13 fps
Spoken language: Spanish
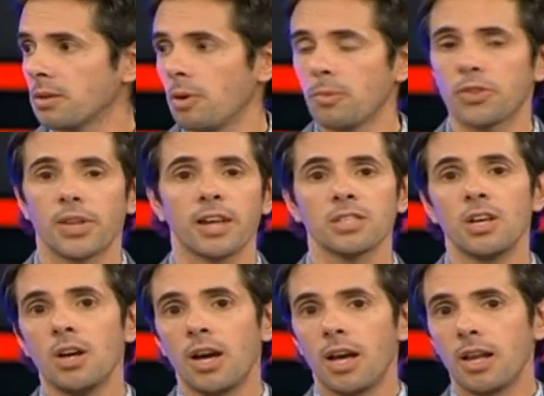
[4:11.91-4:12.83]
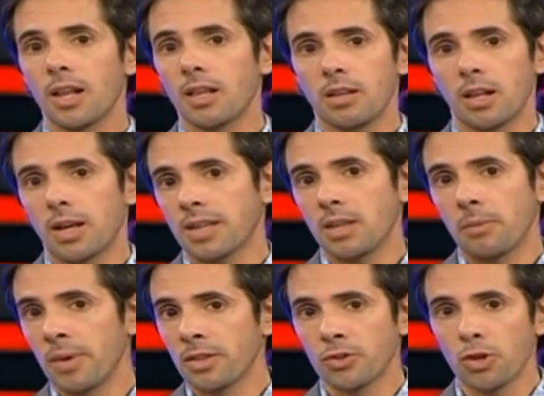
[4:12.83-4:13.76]
Vos mostrás el,
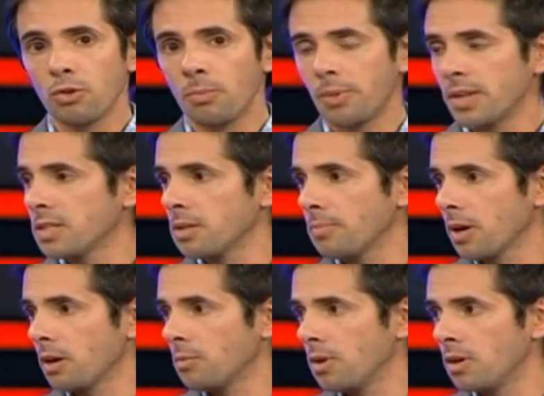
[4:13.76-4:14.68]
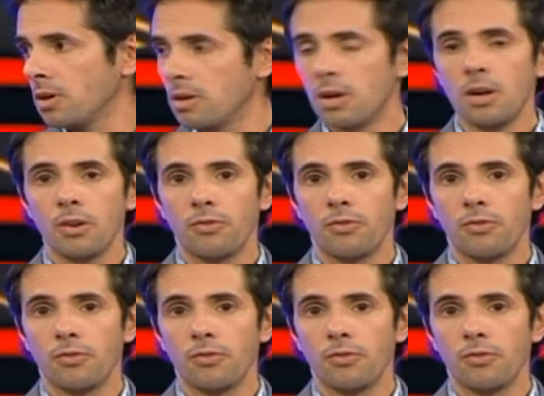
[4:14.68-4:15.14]
casamiento de un príncipe como